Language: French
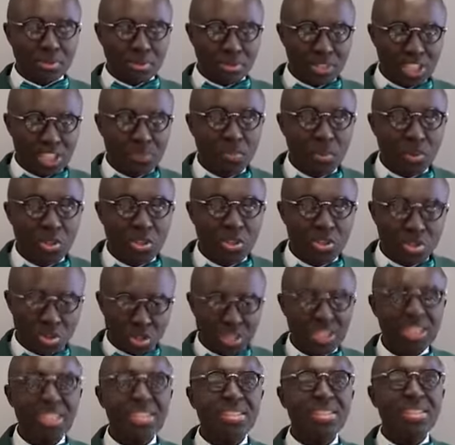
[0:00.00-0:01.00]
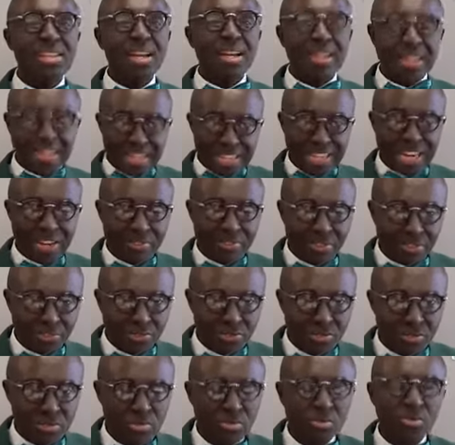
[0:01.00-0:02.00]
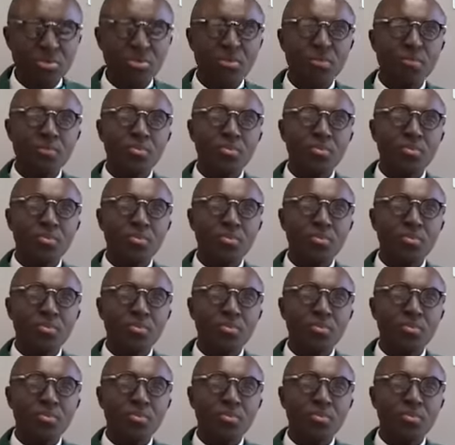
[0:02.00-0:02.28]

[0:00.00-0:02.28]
disposition initiale qu'il avait voulu,